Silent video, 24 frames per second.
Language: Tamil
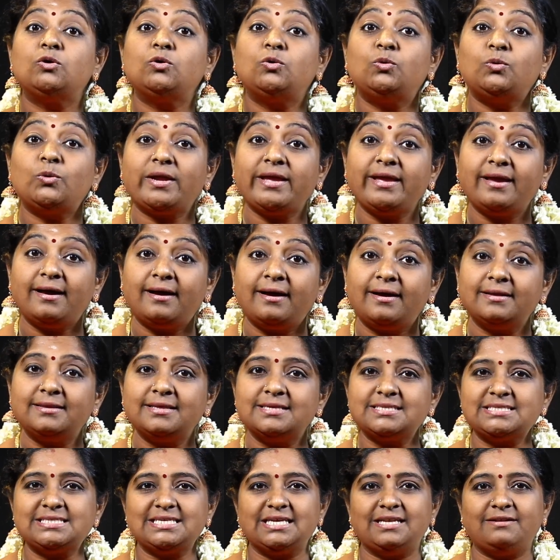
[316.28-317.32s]
குறையாத
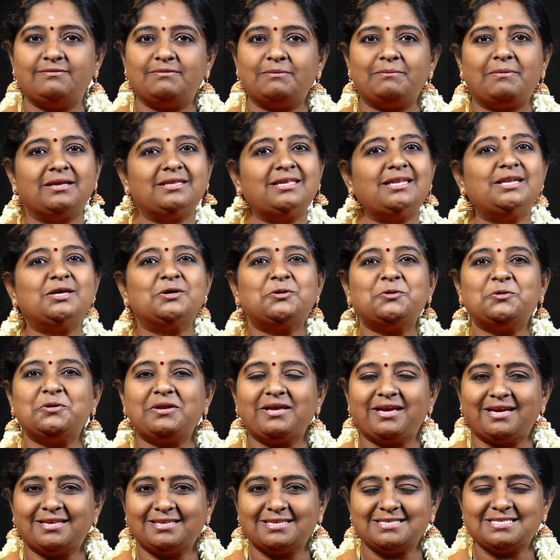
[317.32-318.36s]
செல்வம் அது என்ன
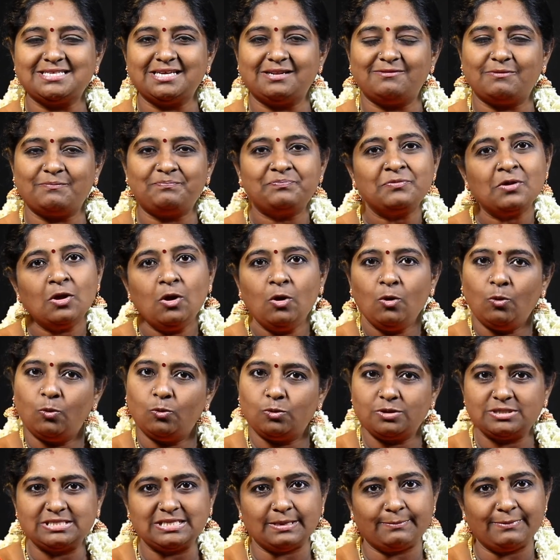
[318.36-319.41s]
குறையாத செல்வம்
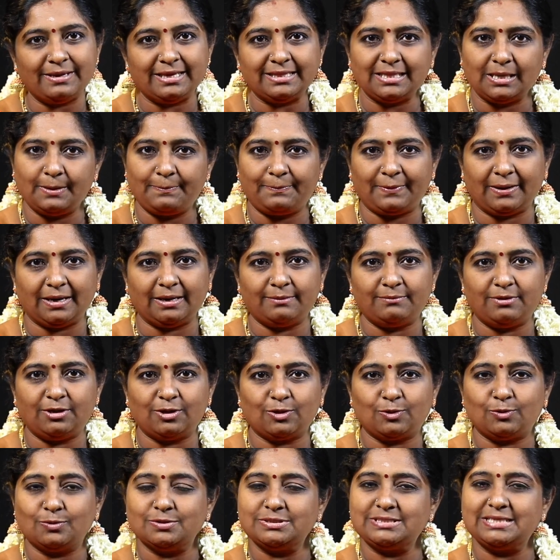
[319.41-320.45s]
ஒரு சமயத்தில் பணம்
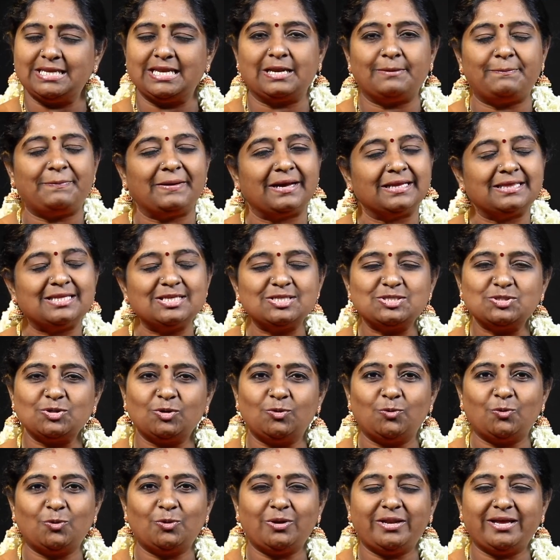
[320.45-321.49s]
இருக்கும் சிலரை பார்த்து
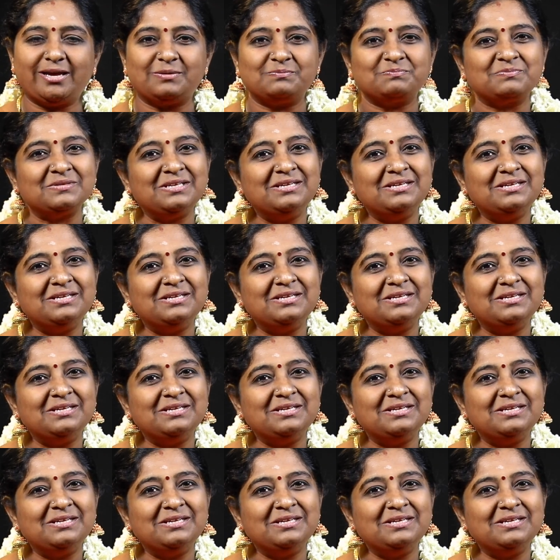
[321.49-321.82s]
சொல்லுவோம் இல்லையா